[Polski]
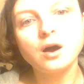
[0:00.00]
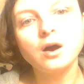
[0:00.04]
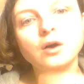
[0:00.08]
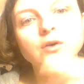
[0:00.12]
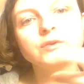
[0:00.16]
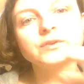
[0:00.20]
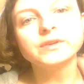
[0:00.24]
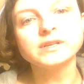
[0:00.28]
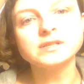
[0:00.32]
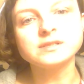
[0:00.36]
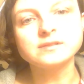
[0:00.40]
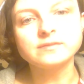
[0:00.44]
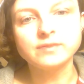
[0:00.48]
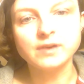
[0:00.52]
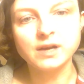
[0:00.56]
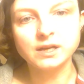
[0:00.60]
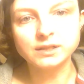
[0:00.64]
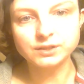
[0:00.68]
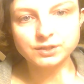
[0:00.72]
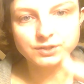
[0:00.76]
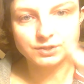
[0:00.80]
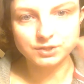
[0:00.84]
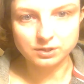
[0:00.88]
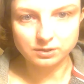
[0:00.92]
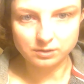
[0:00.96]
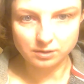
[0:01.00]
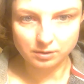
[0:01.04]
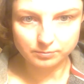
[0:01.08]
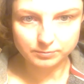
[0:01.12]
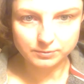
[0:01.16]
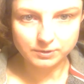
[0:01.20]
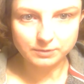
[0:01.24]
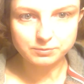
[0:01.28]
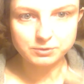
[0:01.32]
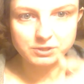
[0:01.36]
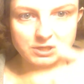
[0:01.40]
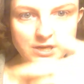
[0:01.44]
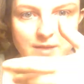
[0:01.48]
odezwania się do
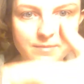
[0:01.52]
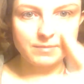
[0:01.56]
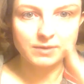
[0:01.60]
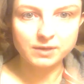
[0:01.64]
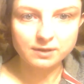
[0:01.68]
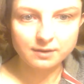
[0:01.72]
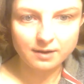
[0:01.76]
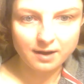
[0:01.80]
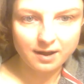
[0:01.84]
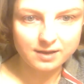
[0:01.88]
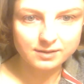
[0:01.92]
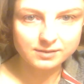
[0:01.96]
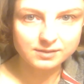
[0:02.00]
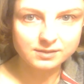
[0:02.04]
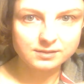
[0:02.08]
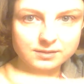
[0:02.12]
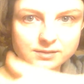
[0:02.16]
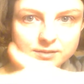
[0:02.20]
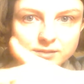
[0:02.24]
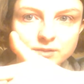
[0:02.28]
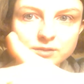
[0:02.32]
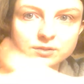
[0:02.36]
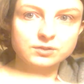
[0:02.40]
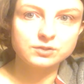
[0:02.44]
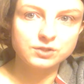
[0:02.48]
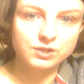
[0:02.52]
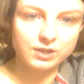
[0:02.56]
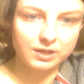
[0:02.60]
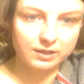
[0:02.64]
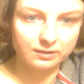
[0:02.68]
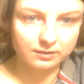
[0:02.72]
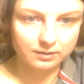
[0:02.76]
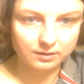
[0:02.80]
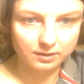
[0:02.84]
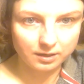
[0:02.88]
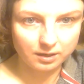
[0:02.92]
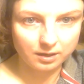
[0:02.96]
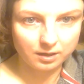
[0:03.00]
mnie przynajmniej raz
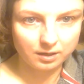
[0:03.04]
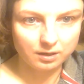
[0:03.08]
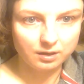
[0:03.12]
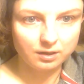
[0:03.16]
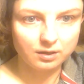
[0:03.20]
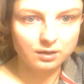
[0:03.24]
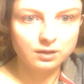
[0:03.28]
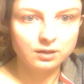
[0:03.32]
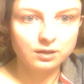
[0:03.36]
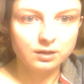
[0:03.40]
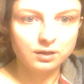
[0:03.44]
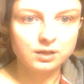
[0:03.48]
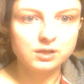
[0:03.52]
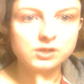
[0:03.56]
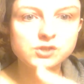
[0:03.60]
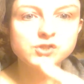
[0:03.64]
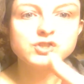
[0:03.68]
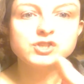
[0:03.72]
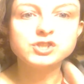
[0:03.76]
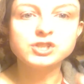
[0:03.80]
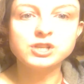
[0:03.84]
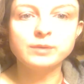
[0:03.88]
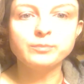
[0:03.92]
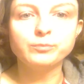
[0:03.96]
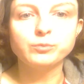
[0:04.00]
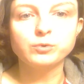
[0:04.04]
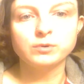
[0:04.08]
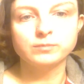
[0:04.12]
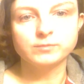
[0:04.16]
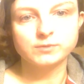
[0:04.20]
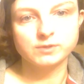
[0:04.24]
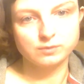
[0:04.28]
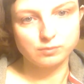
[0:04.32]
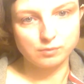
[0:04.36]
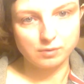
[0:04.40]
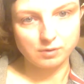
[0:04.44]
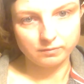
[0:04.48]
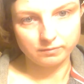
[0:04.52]
dziennie ciepłym
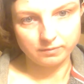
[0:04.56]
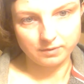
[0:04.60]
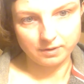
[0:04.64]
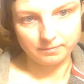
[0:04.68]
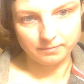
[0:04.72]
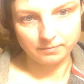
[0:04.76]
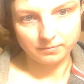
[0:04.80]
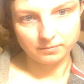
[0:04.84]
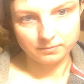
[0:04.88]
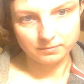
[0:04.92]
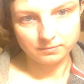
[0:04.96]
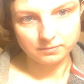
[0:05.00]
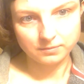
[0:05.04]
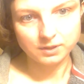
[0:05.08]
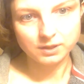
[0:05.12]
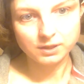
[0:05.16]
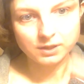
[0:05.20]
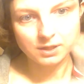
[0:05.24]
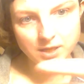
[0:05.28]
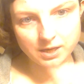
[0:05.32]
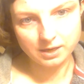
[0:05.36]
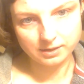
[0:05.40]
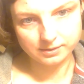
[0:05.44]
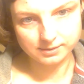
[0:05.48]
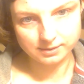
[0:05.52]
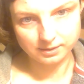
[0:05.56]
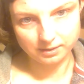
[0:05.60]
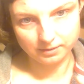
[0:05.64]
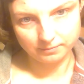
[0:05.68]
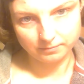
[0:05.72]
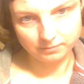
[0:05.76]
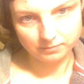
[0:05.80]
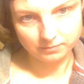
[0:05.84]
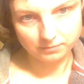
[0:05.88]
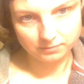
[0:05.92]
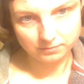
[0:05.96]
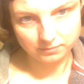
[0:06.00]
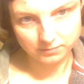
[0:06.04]
słowem.
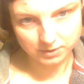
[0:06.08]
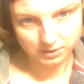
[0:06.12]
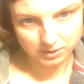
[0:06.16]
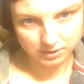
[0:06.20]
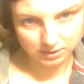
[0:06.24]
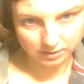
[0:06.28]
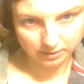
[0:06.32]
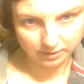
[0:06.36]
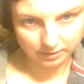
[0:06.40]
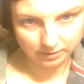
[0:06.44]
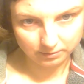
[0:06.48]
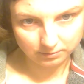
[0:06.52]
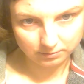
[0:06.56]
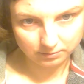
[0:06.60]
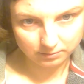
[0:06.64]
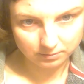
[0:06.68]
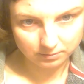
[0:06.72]
Jestem, myślę,